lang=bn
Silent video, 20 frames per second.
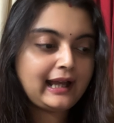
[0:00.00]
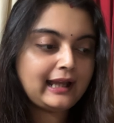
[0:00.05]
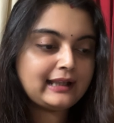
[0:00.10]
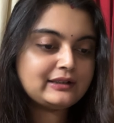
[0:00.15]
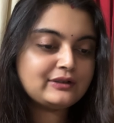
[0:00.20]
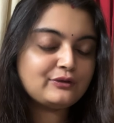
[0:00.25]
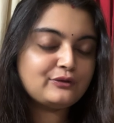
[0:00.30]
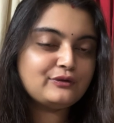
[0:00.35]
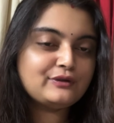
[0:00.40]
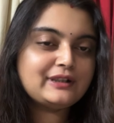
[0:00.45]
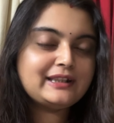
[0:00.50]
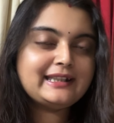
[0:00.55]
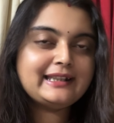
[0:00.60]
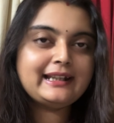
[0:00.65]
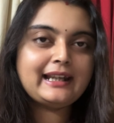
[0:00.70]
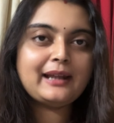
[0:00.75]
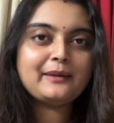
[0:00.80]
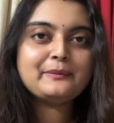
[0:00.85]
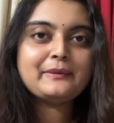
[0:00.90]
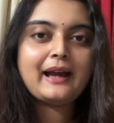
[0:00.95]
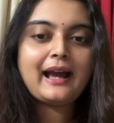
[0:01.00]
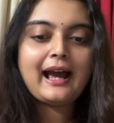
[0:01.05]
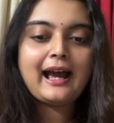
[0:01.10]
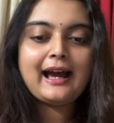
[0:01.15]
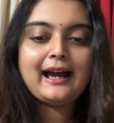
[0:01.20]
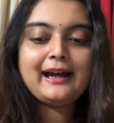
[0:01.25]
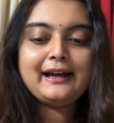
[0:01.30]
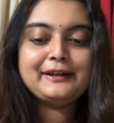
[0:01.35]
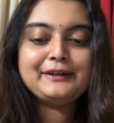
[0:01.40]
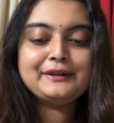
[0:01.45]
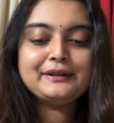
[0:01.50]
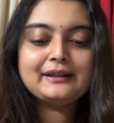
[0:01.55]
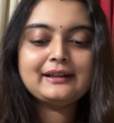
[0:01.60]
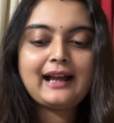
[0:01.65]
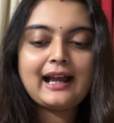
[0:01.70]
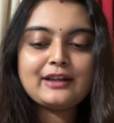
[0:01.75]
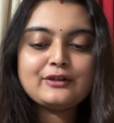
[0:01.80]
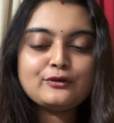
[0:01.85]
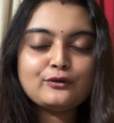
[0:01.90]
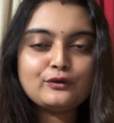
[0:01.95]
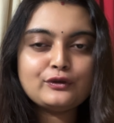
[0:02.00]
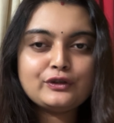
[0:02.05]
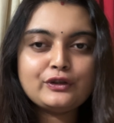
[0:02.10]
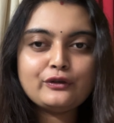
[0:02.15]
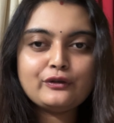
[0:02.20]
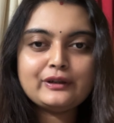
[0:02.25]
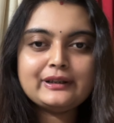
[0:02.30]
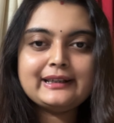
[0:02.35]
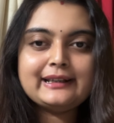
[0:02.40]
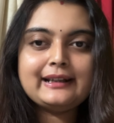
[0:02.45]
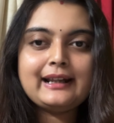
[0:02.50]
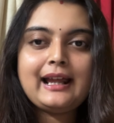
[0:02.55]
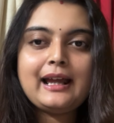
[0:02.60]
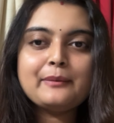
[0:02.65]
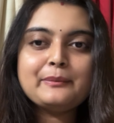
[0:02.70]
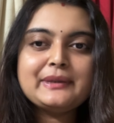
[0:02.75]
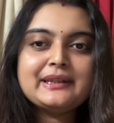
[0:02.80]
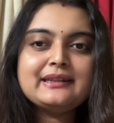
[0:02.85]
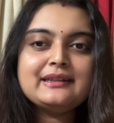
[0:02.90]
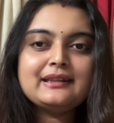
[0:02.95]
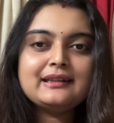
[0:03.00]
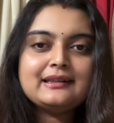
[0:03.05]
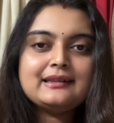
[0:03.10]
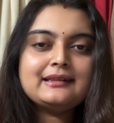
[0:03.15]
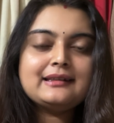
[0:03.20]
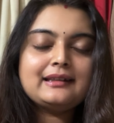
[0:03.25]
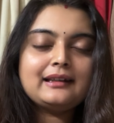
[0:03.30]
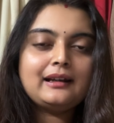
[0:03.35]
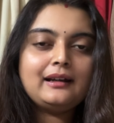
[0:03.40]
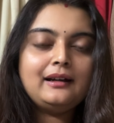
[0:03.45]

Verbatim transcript: কাজ করছিলাম আর কাজ করতে করতে না আমি জাস্ট